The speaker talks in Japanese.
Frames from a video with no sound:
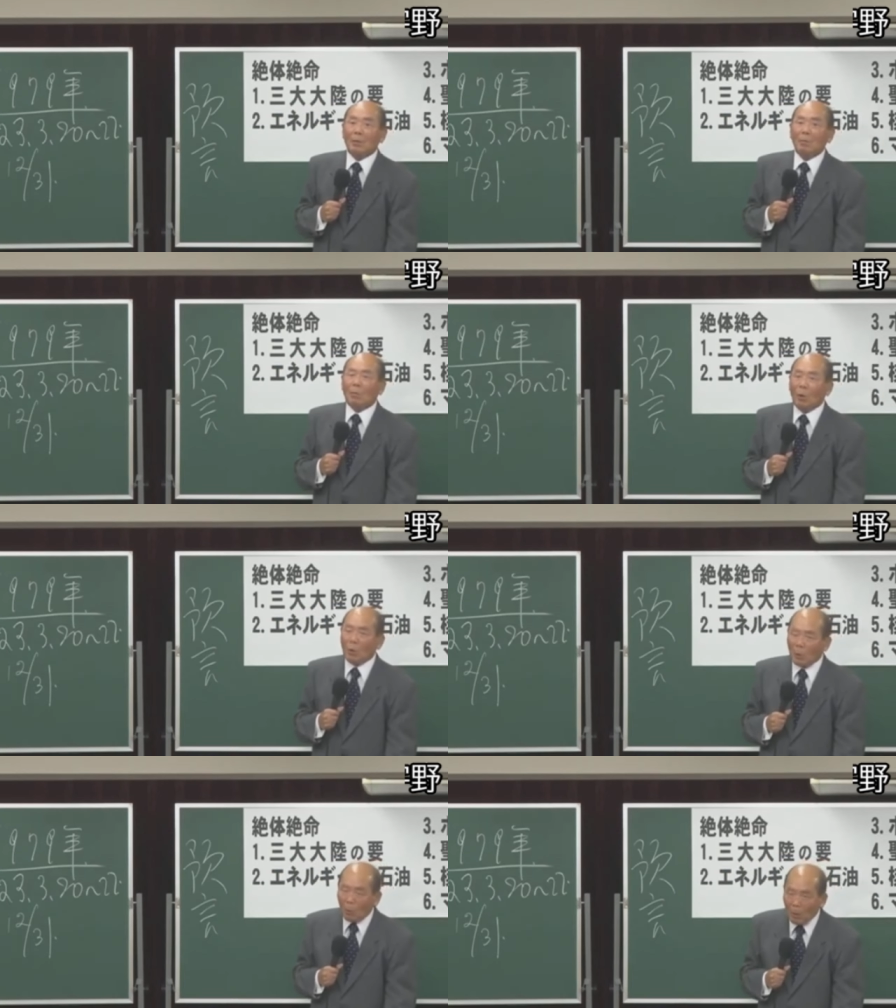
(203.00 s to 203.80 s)

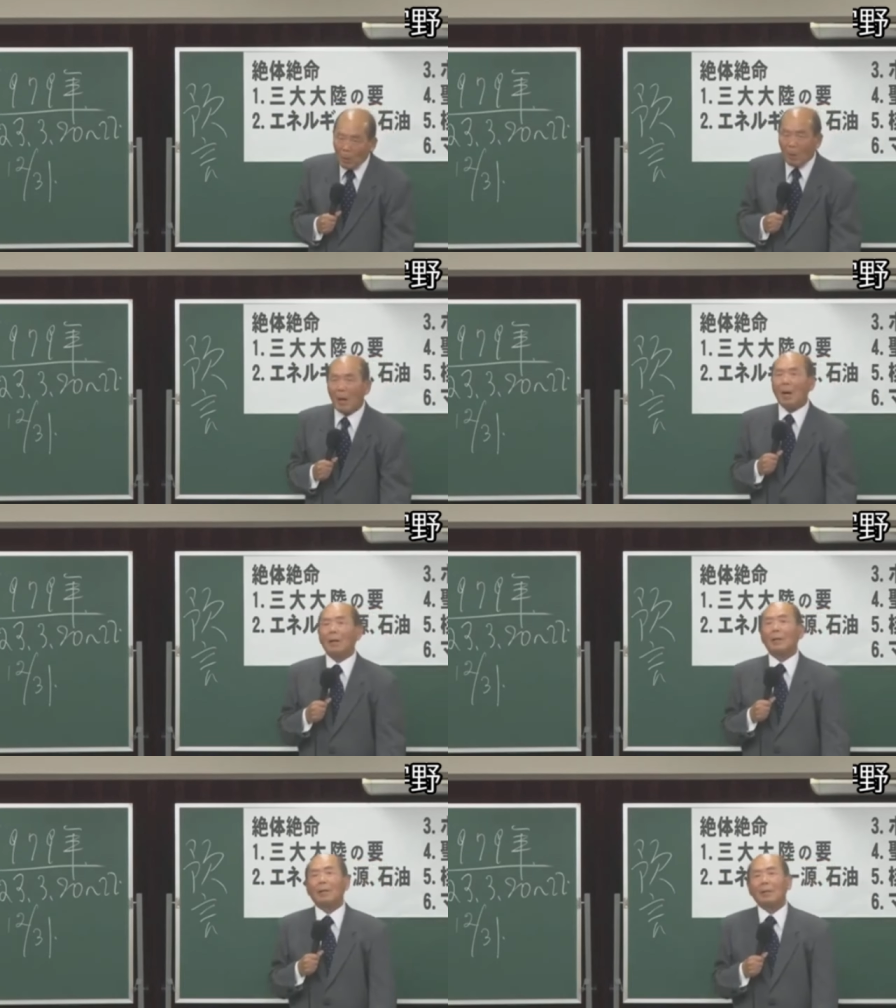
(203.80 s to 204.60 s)
もうこれ
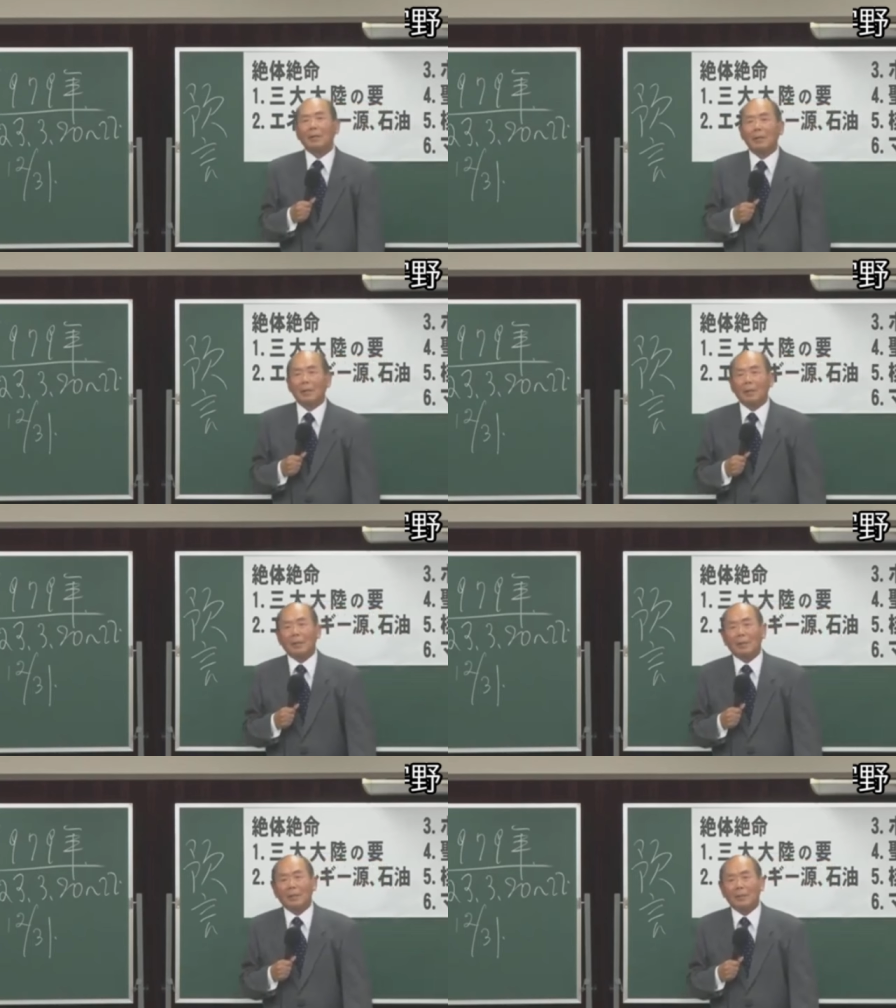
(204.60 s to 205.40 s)
は
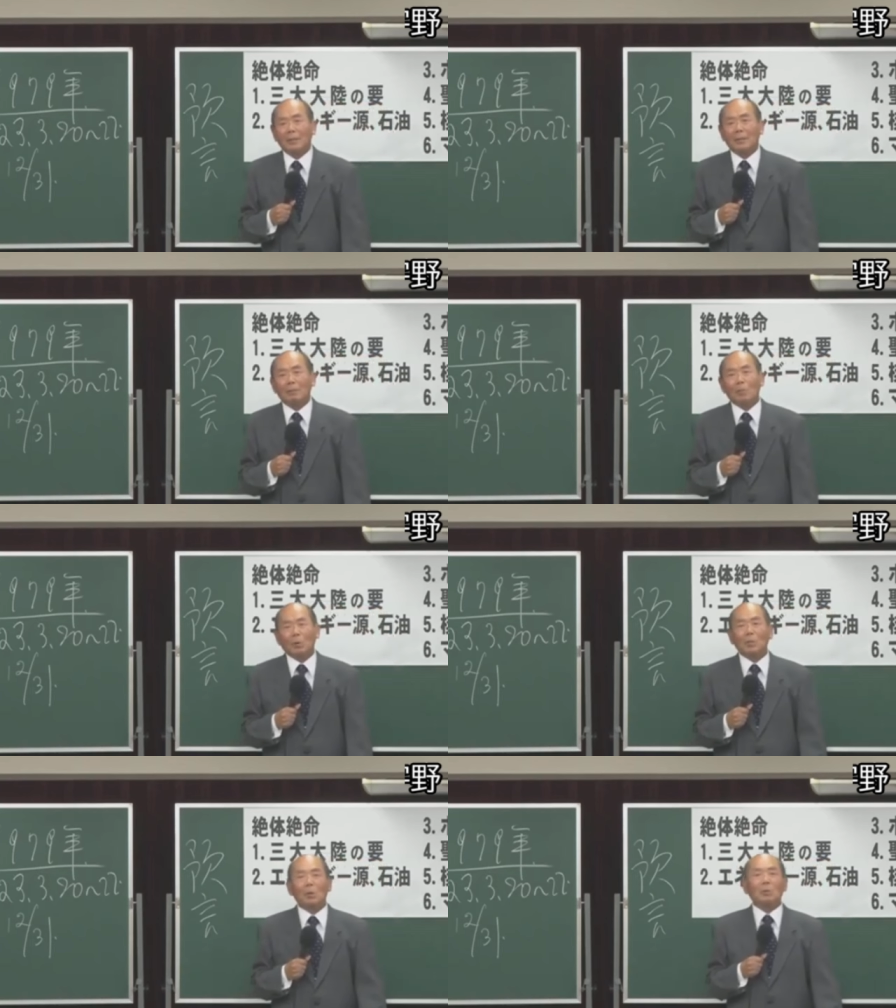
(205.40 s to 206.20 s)

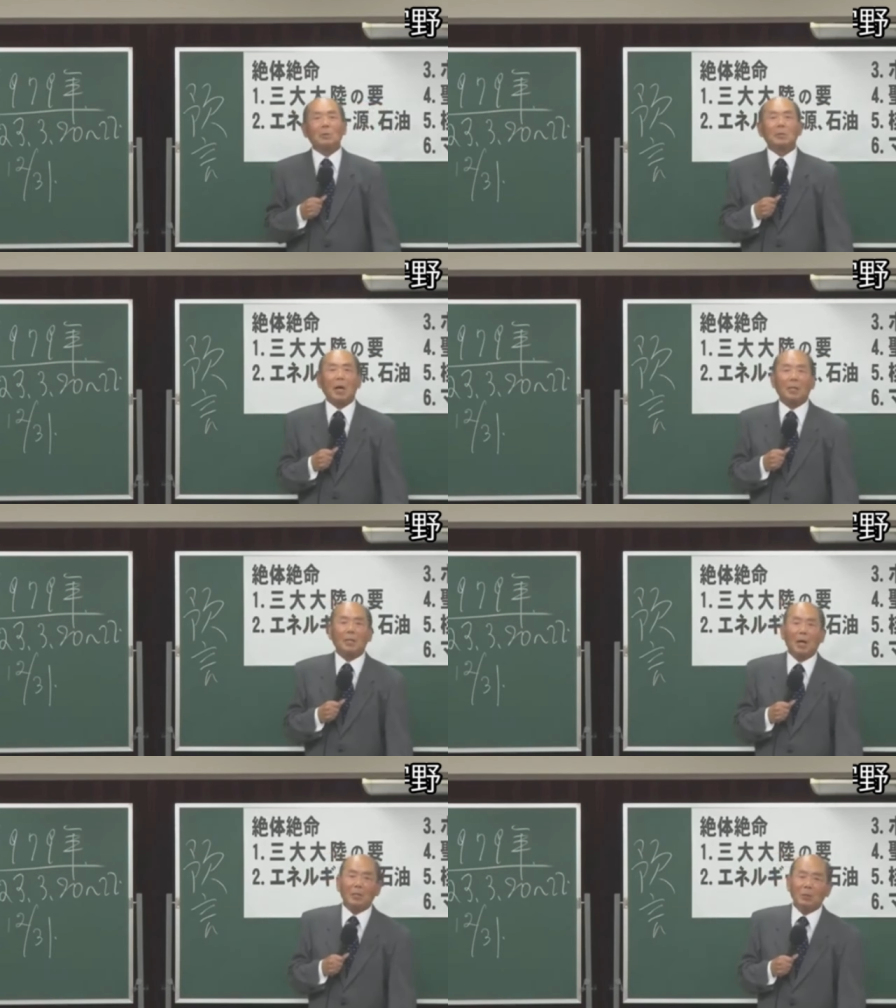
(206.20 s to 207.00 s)
もう日本最
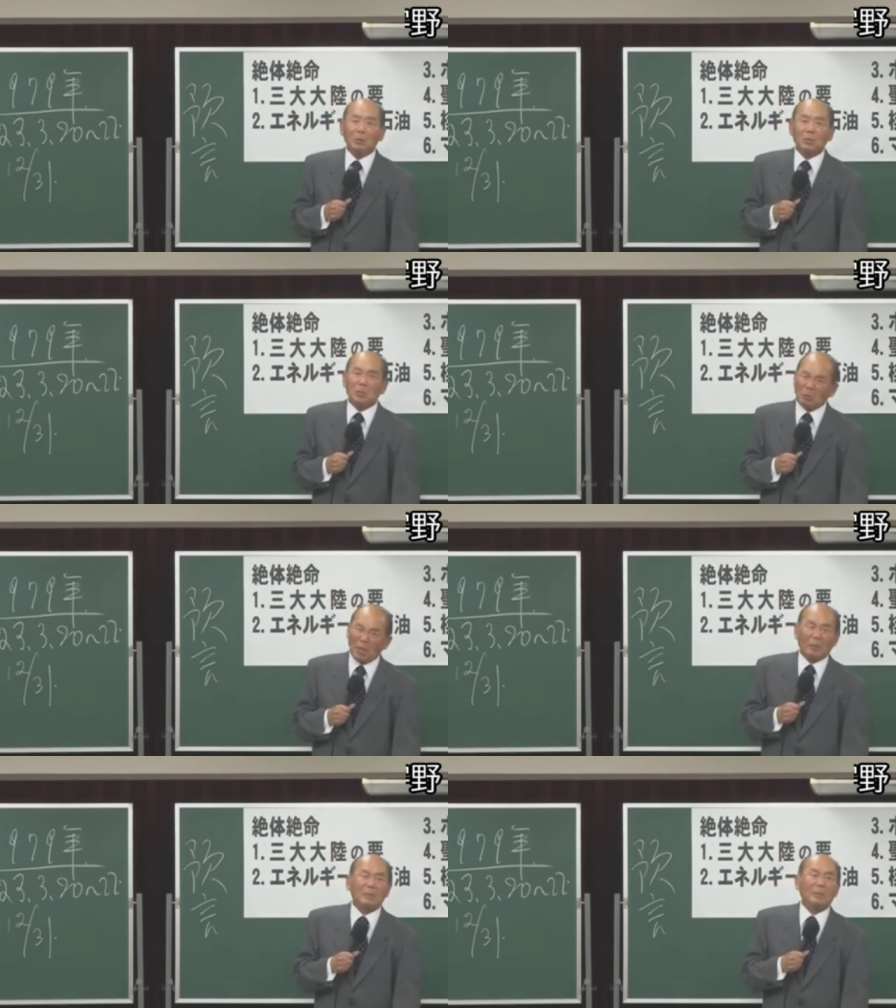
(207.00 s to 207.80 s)
大の知力
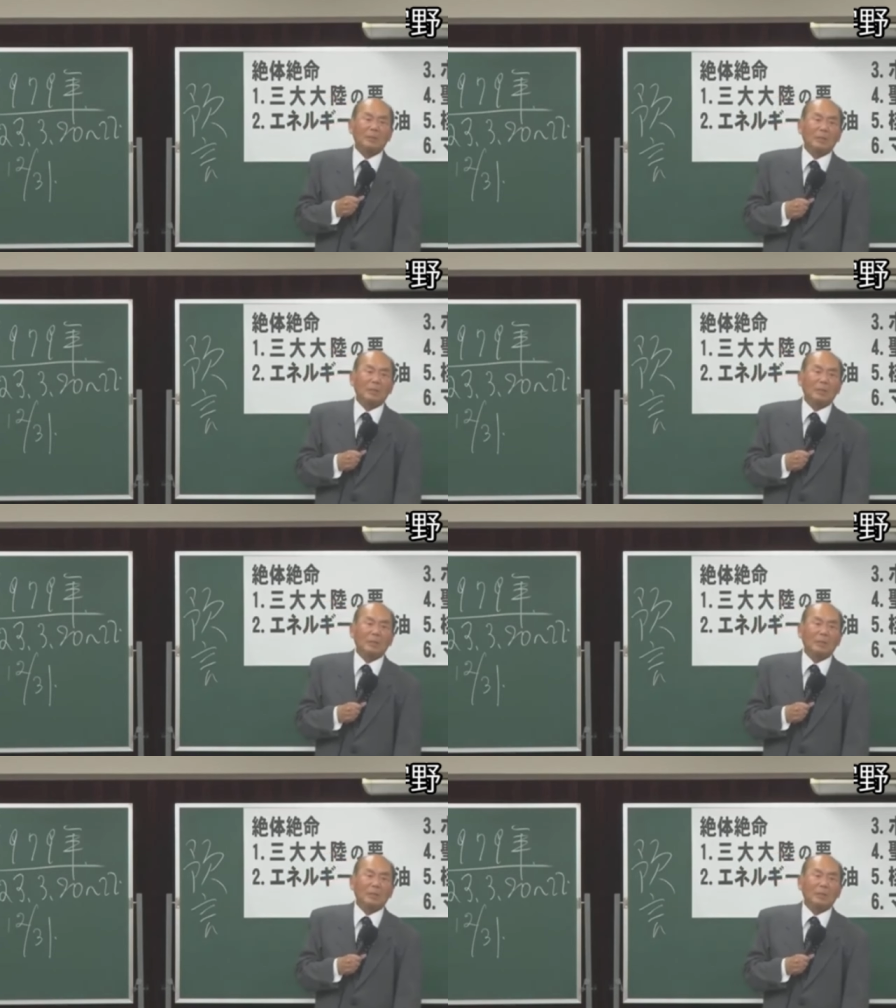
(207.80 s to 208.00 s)
なんです